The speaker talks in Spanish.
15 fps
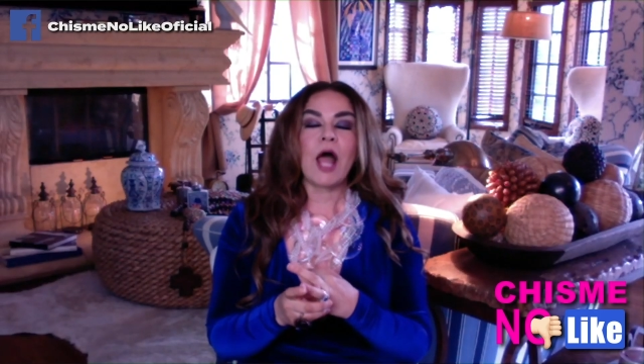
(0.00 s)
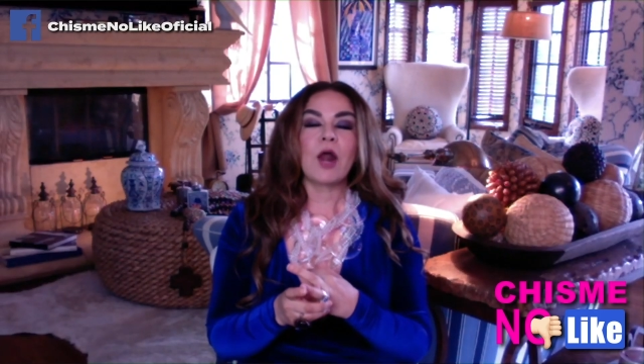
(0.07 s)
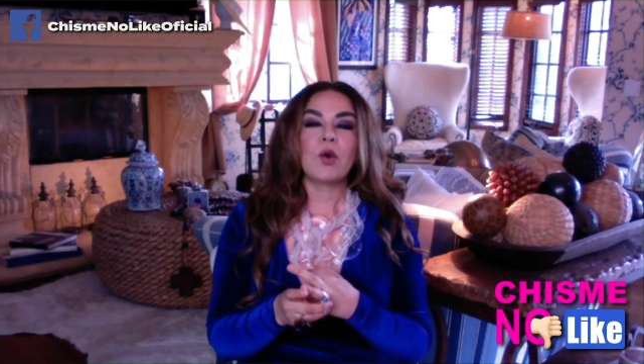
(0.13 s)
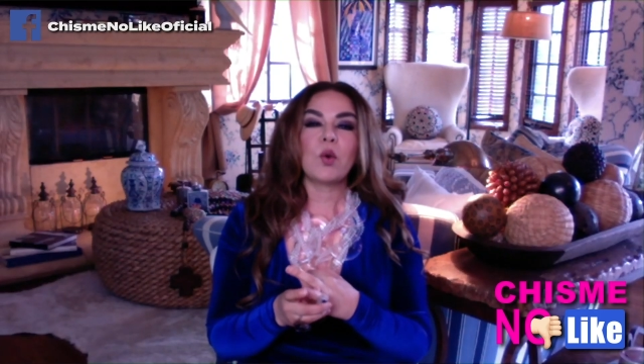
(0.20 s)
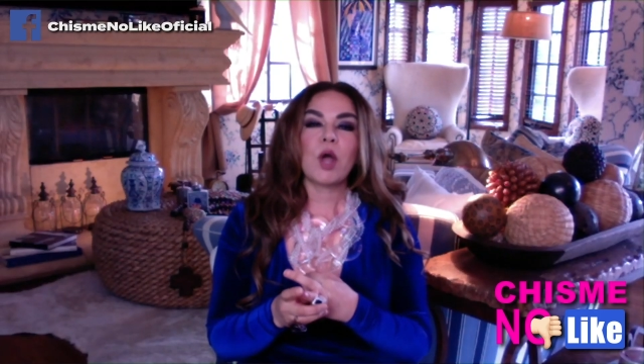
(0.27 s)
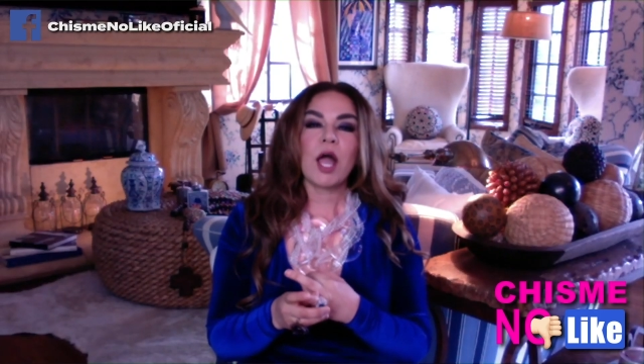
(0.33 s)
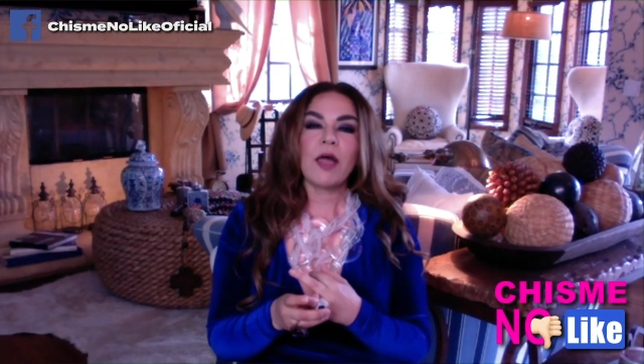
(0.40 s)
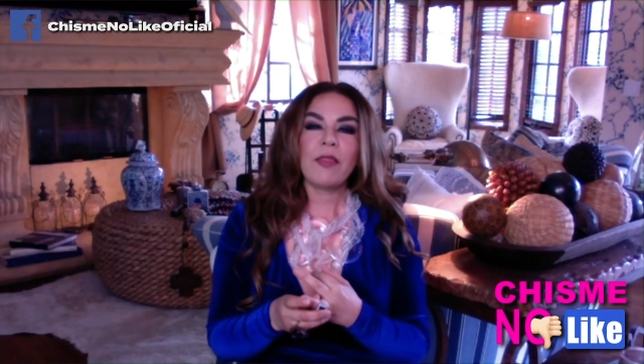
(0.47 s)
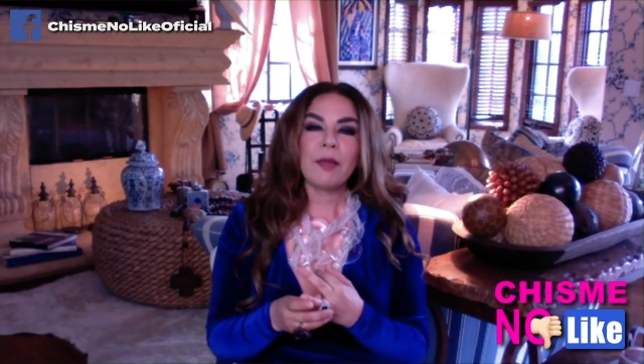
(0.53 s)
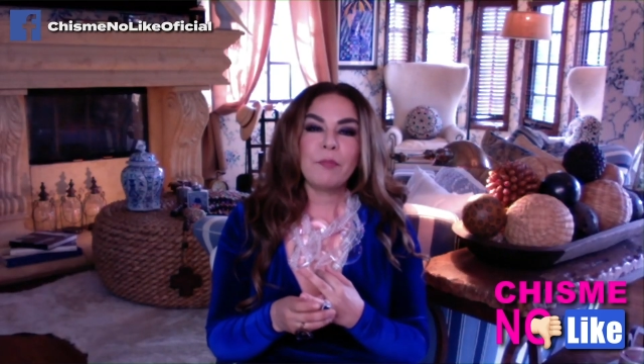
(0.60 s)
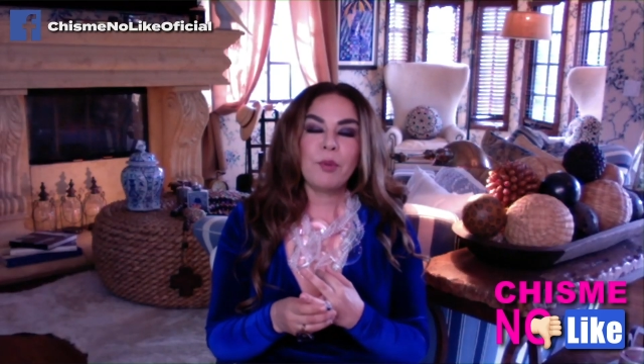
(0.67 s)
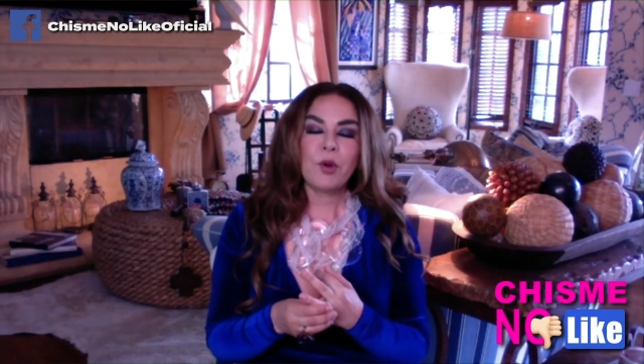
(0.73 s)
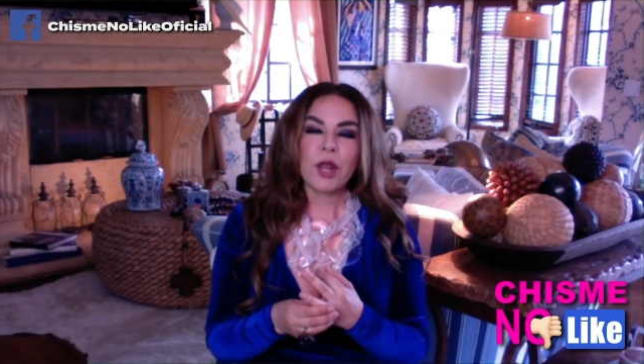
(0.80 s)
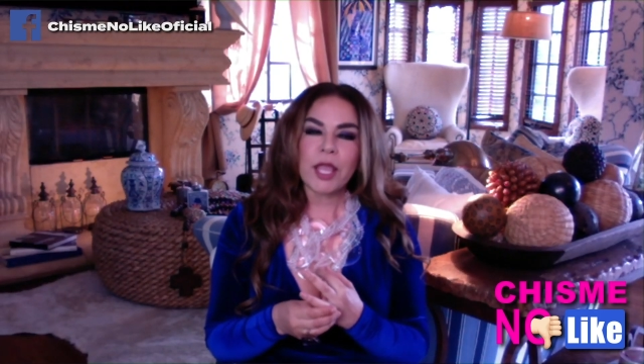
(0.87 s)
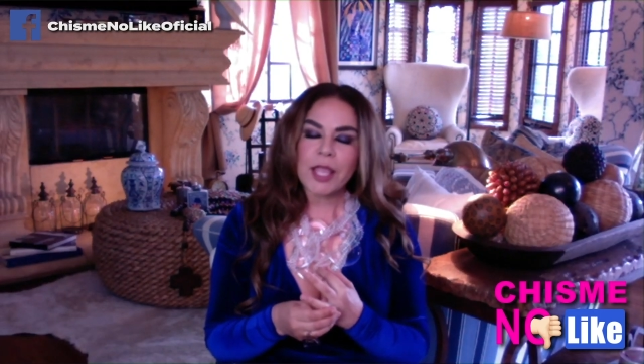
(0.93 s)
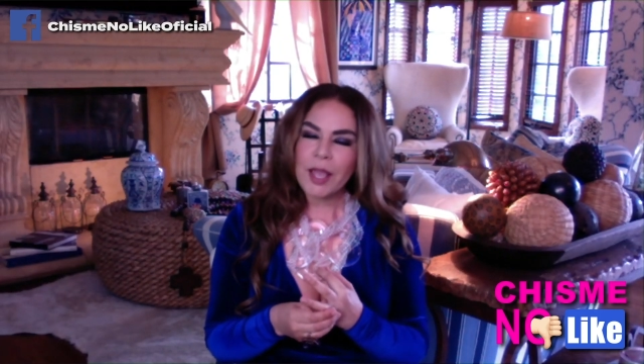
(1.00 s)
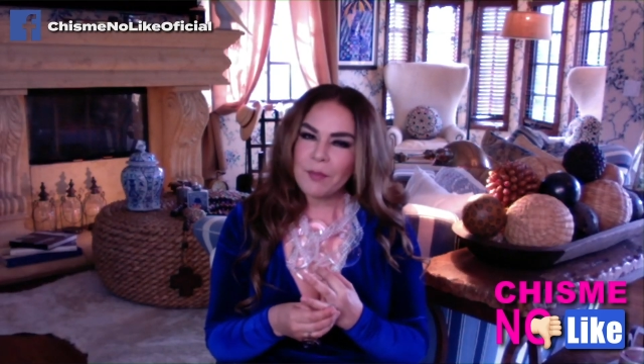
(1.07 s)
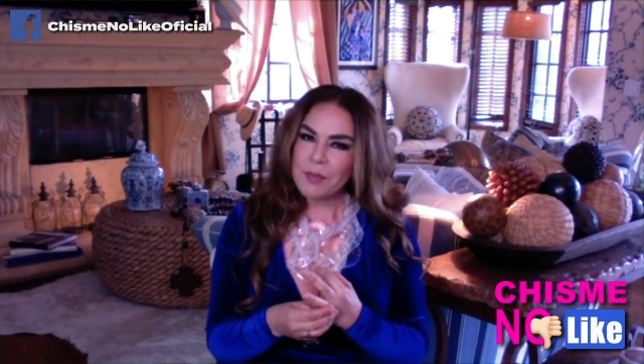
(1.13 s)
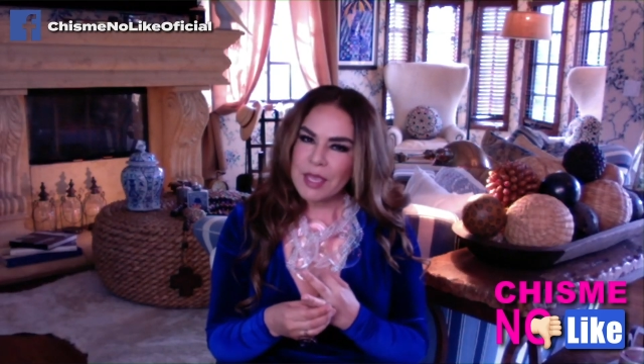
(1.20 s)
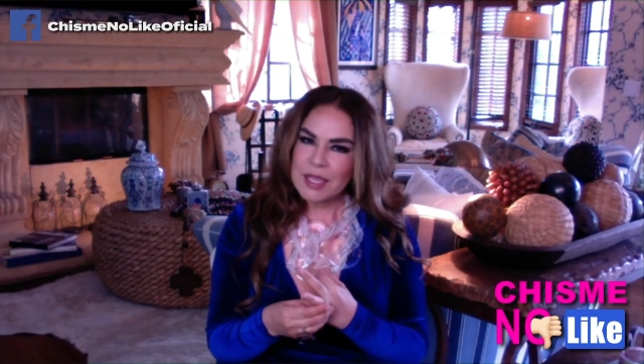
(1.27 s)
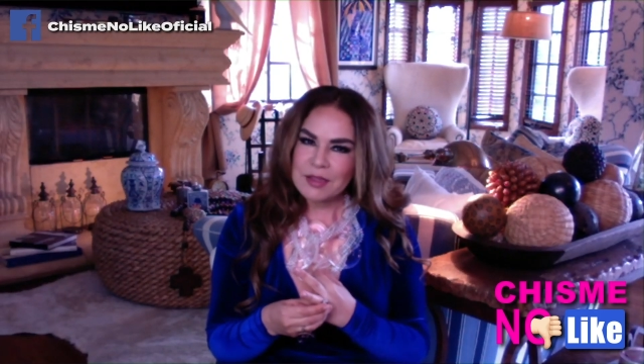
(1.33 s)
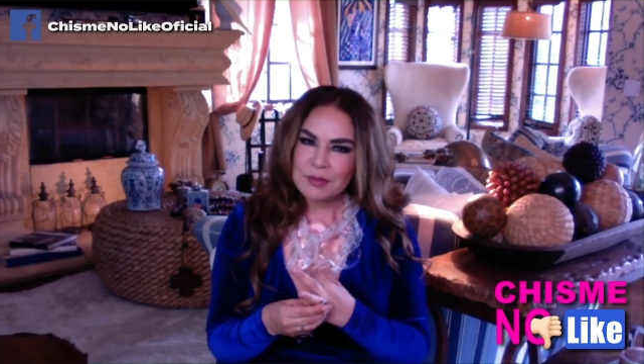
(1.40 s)
arrojada por ella
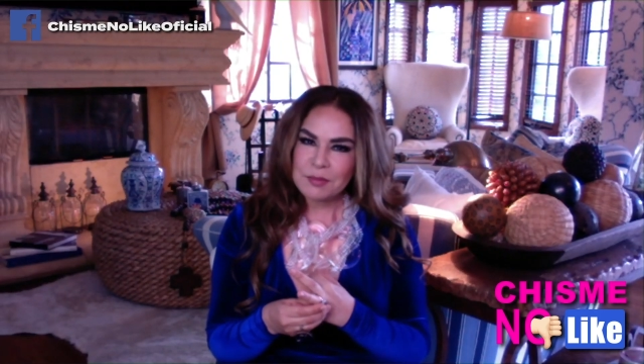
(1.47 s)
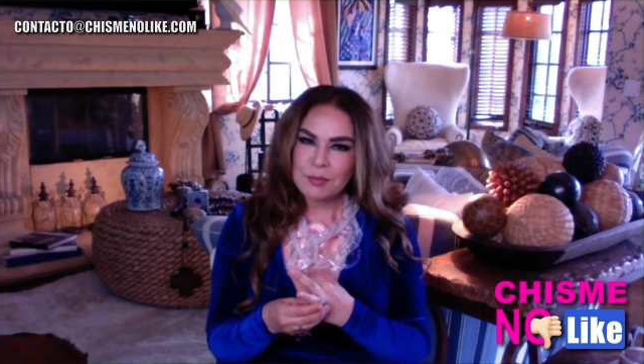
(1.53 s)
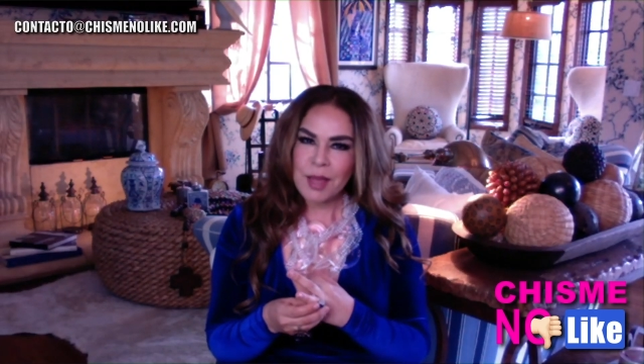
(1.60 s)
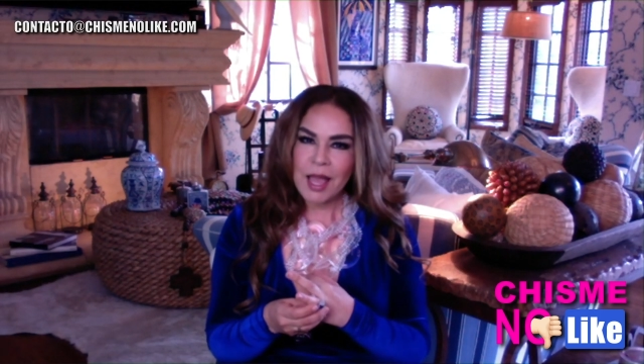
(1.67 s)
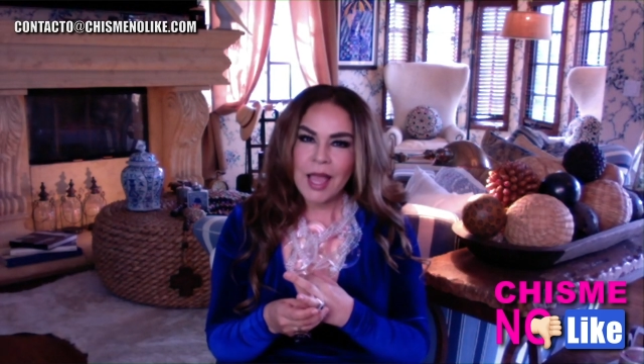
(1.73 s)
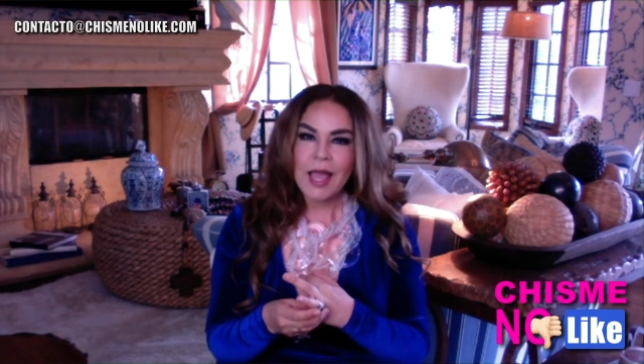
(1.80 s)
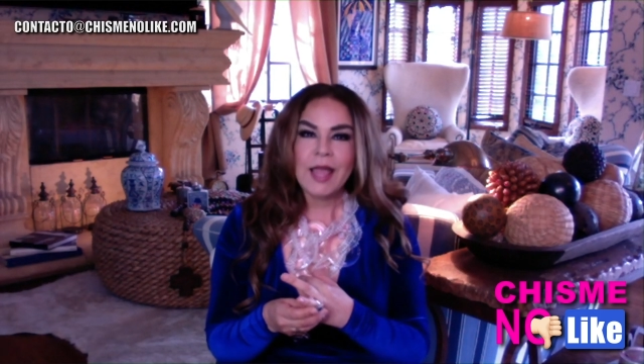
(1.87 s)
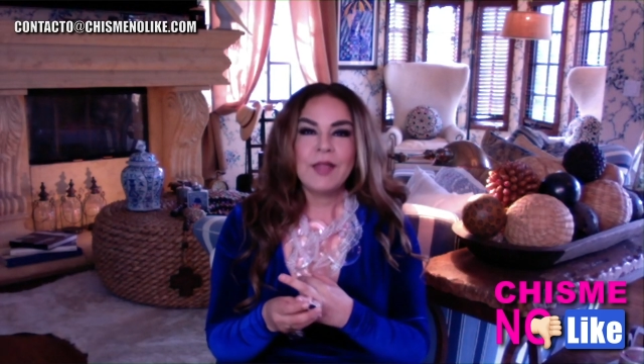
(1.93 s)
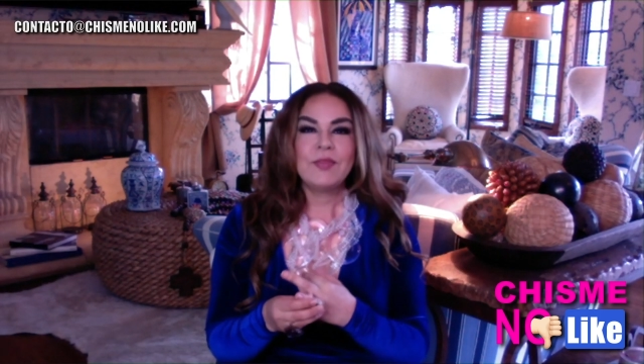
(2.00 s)
misma